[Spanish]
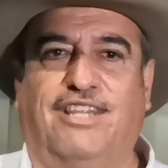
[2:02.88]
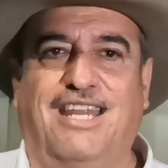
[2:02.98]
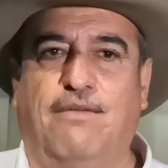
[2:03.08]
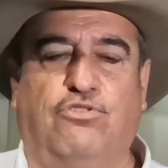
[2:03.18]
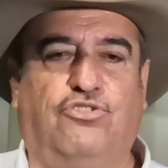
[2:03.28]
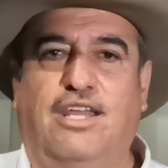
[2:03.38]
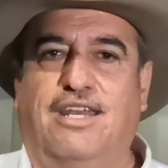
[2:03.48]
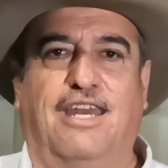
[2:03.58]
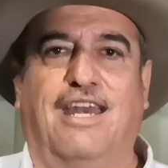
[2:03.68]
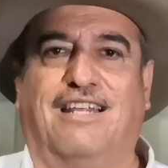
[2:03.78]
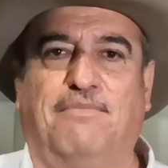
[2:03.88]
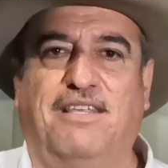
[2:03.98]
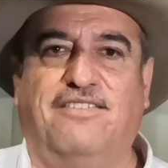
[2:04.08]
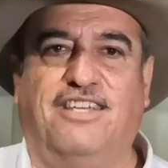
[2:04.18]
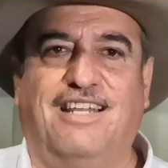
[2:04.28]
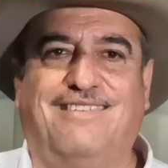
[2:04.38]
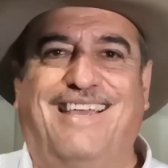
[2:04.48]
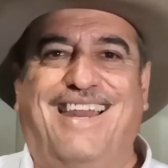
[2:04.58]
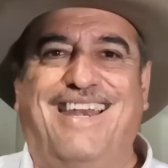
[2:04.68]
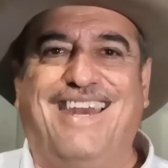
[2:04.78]
tenemos ni las medicinas
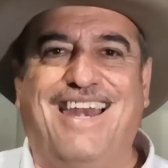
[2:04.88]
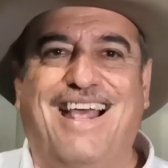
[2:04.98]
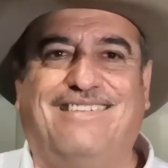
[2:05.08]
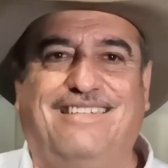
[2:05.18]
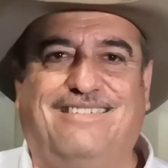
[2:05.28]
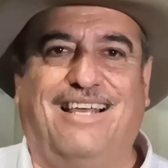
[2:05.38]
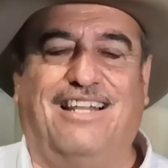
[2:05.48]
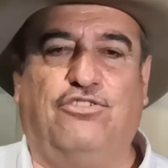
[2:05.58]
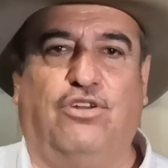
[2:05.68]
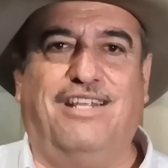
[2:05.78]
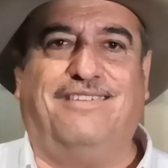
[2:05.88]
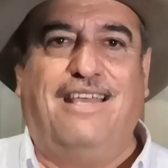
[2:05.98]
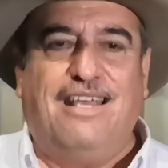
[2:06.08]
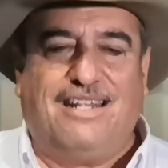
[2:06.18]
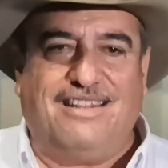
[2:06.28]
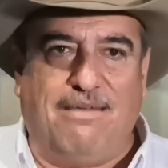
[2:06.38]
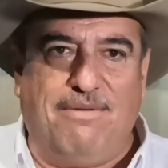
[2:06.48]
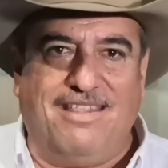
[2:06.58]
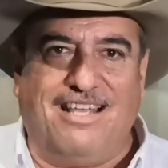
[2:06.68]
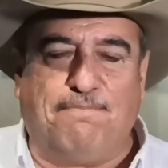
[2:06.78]
ni las instalaciones
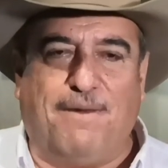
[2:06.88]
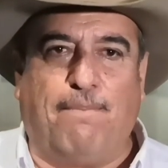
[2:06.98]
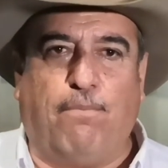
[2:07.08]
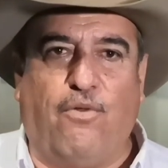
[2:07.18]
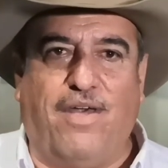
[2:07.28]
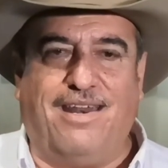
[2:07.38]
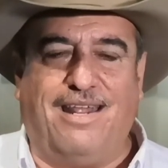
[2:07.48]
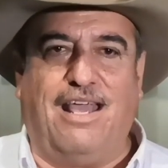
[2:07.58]
debidas para poder